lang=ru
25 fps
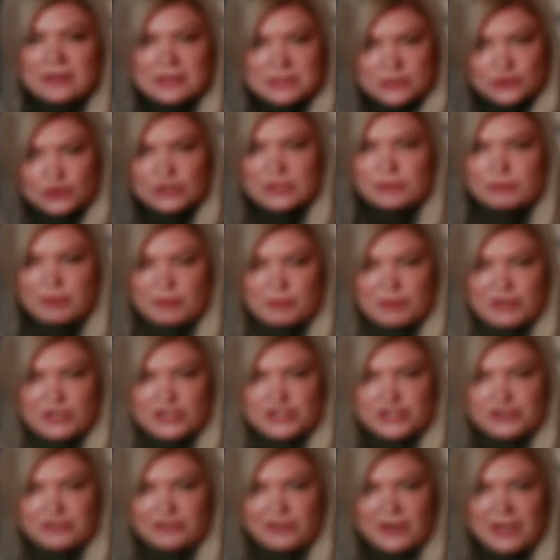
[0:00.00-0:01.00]
лазурном
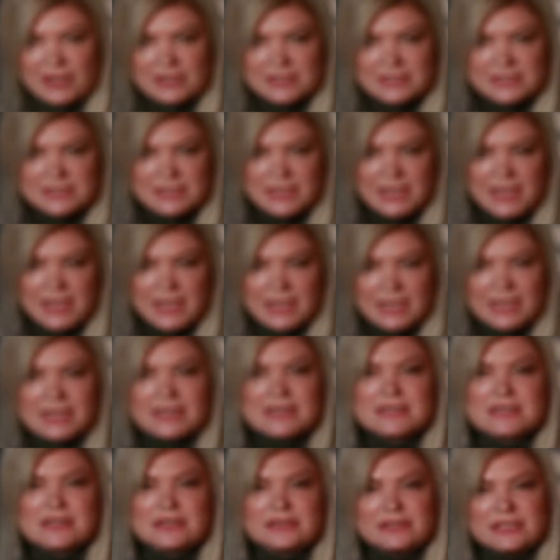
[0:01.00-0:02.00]
побережье Франции и
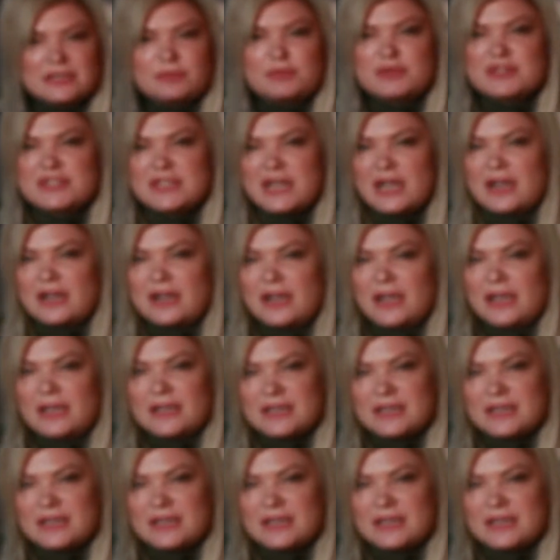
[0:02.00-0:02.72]
на золотых песках